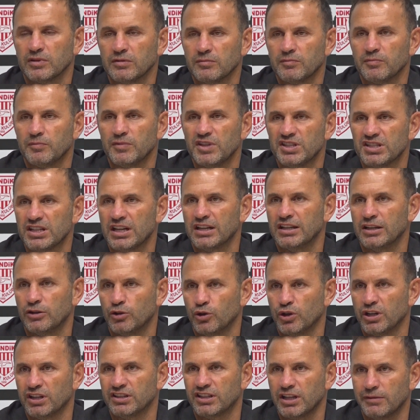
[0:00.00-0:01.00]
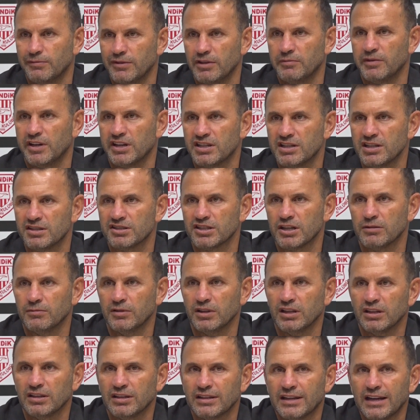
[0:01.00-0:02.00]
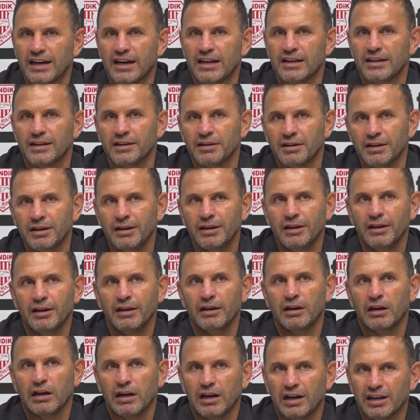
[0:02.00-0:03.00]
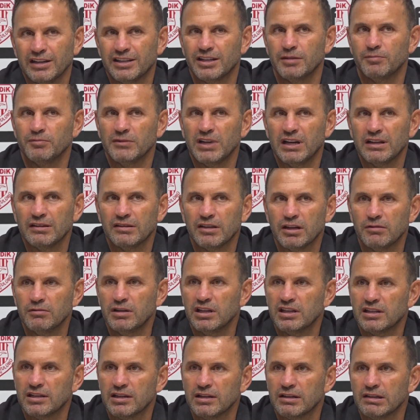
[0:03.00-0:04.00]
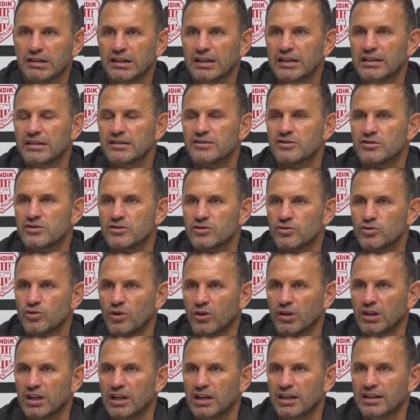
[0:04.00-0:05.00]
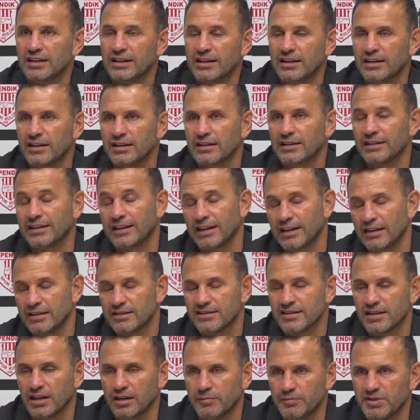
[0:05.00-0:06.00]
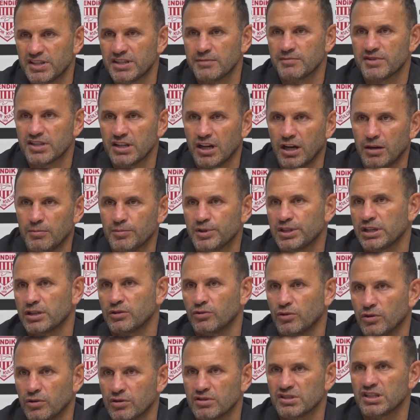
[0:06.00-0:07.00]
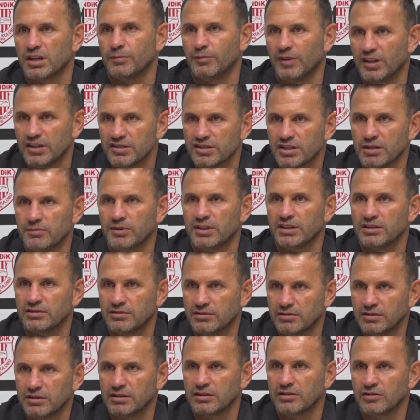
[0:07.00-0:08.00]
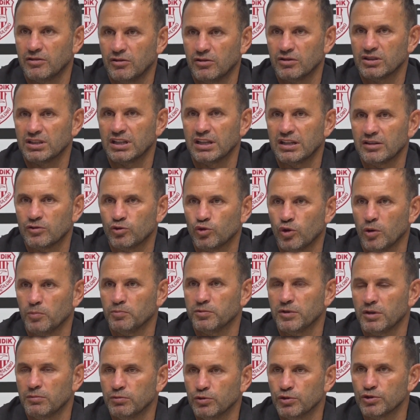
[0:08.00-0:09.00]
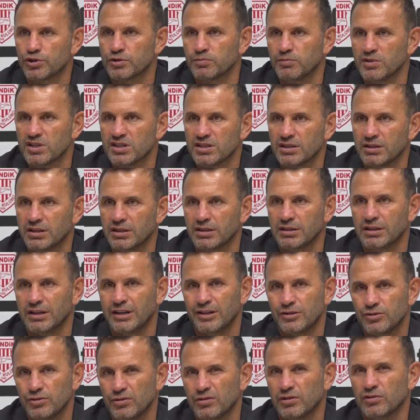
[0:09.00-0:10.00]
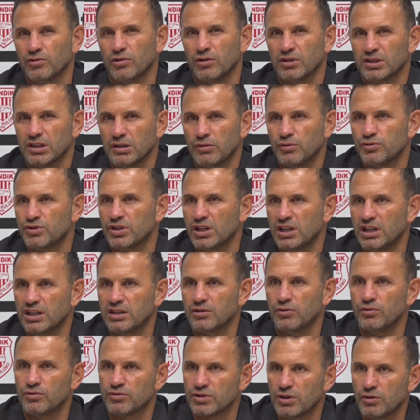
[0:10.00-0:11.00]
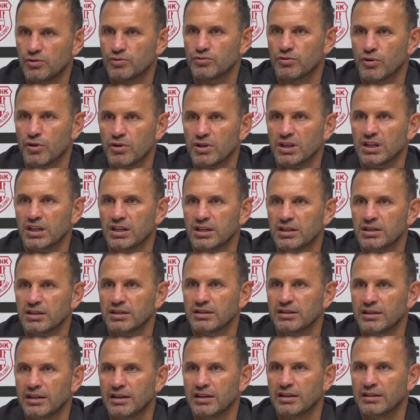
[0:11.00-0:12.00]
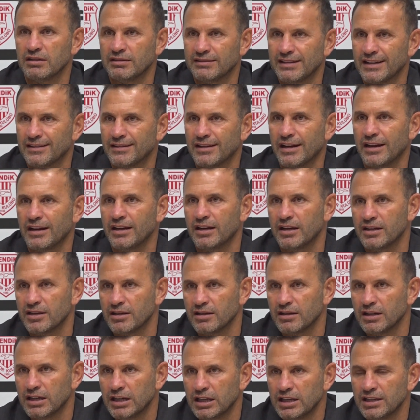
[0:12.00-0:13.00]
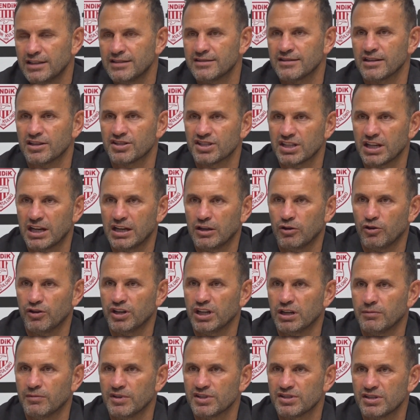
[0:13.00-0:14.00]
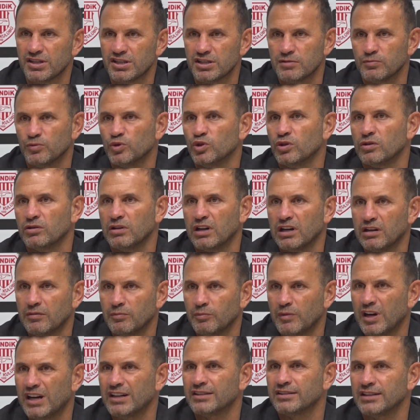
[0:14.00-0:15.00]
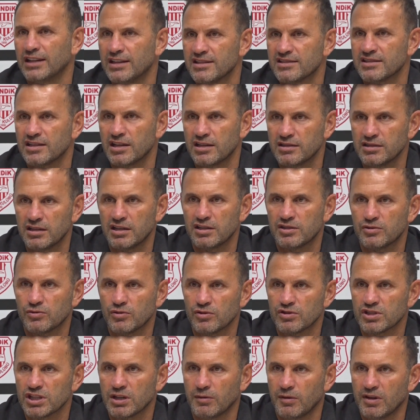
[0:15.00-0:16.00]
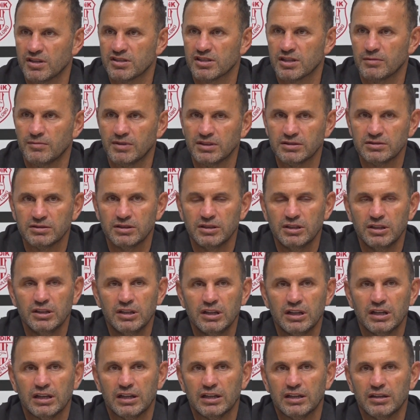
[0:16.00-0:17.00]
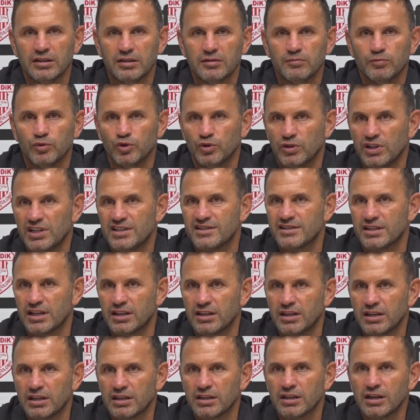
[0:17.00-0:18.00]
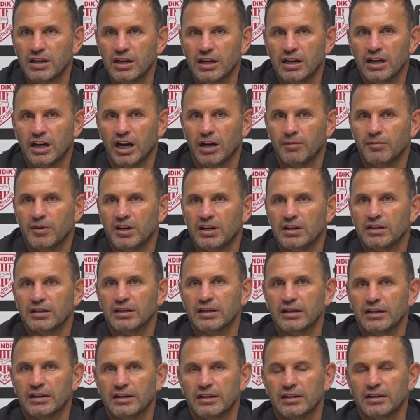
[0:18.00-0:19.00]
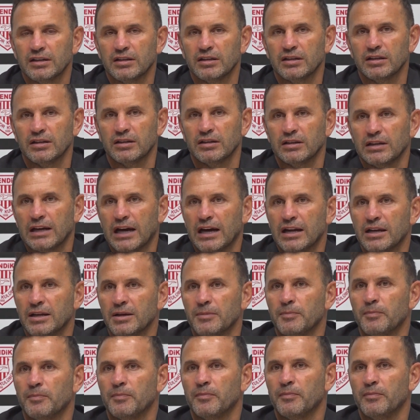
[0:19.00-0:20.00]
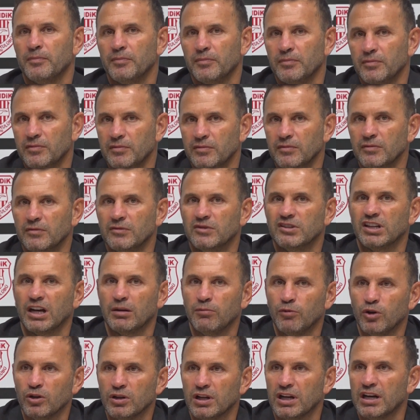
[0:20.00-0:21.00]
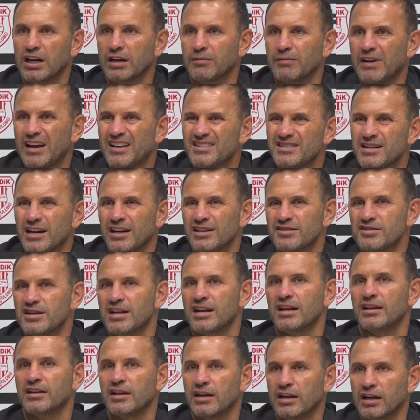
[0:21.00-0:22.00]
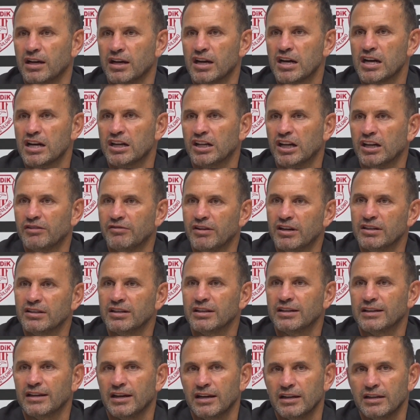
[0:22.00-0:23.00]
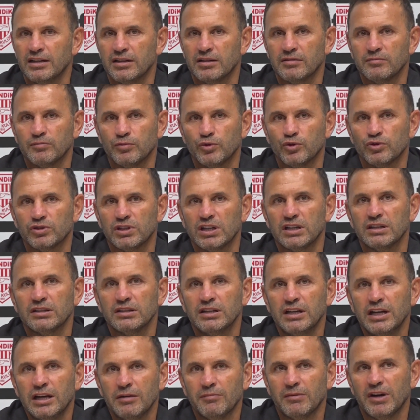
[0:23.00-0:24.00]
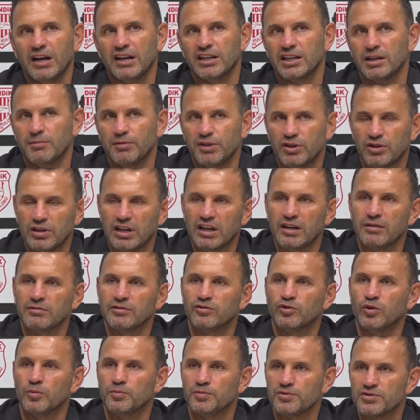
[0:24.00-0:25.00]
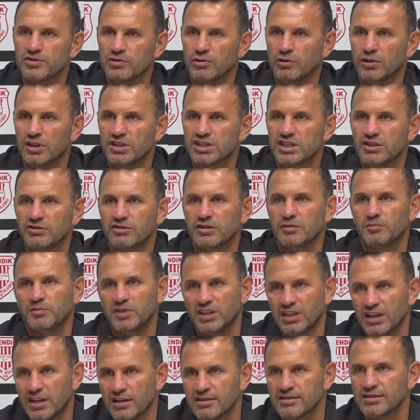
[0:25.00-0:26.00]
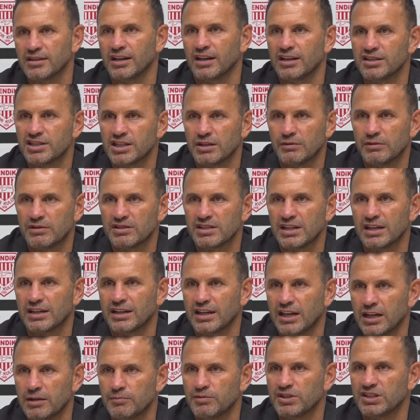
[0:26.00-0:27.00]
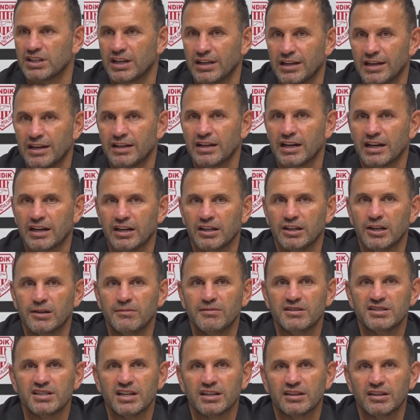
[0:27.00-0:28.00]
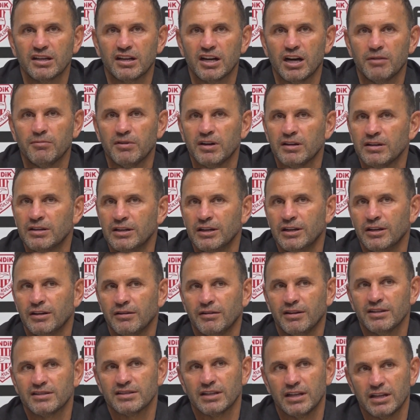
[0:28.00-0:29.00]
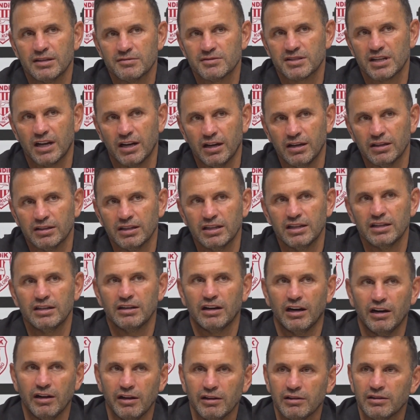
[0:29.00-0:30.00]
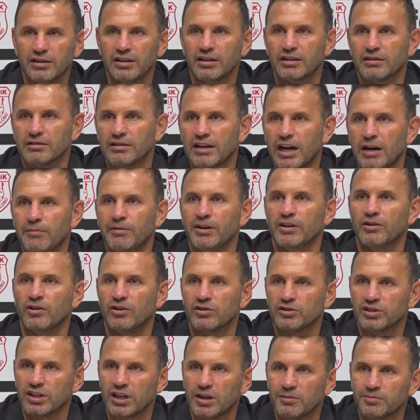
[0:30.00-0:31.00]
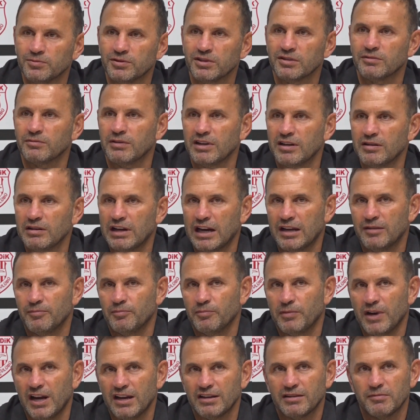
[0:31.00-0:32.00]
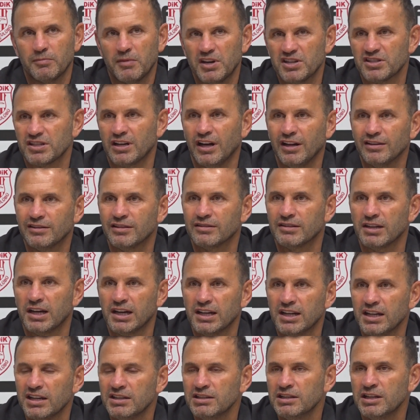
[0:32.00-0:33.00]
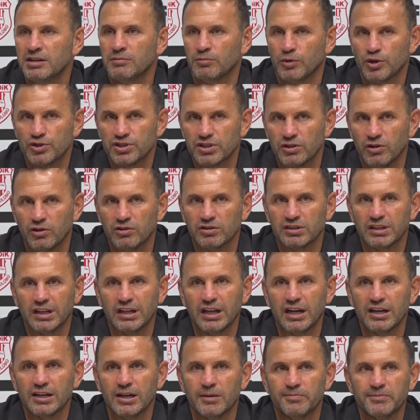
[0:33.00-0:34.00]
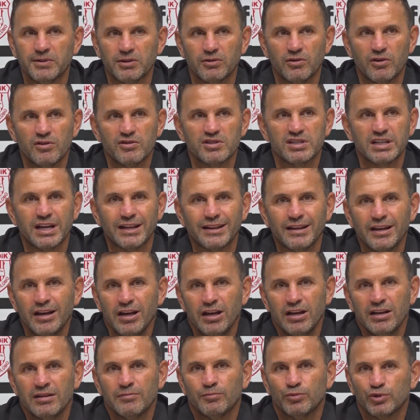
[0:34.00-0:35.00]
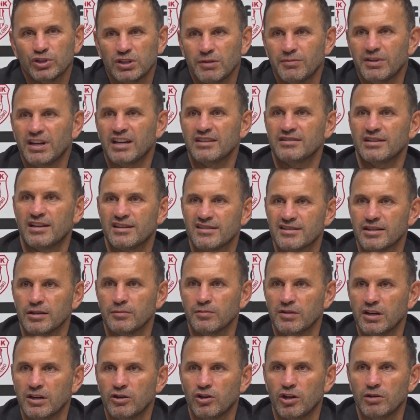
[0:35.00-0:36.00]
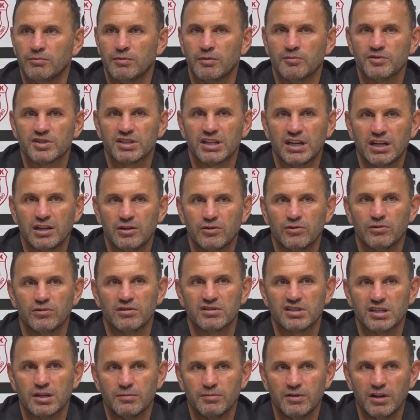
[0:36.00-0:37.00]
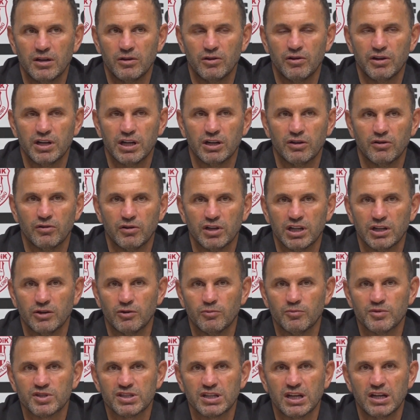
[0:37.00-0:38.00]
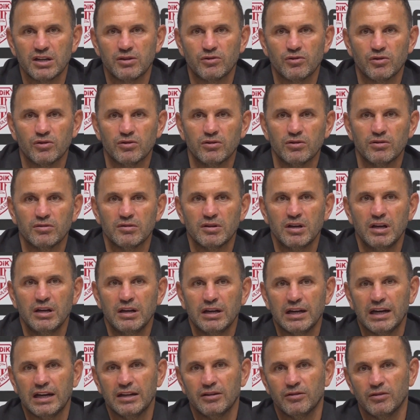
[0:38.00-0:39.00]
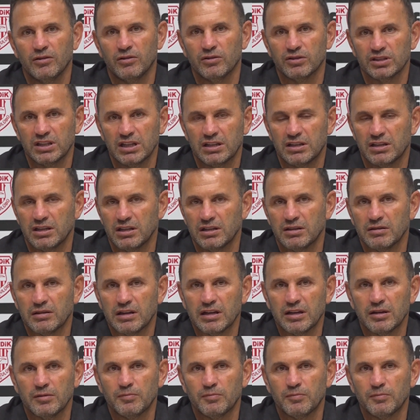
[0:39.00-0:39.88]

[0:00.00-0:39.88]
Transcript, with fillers: bir şeyler üretebilmek için çabaladık. Yani hakimden tabii ki e, sola e, sağ, bizim sahamıza doğru zaman zaman e, orada topla buluşmasını çünkü orada 3'e 2, 3'e 3 oyunları e, Tete ile Saşa ile oynaması için bunu Mertens'ten de istiyoruz zaman zaman. E, bunu istedik ama e, yani tam olarak bence acele de kararlar verdik. Yani burada belki bir daha topu sola çevirip bir daha sağa çevirsek yani bir şeyler yakalayabilecektik ama mesela sağda aldık hemen orta yaptık. Yani belki 5-6 tane boşa ortalar yaptık. O yüzden burada biraz daha sabırlı olmamız gerekiyordu. Sabırlı oyna oynamamız gerekiyordu. Hani oradaki e,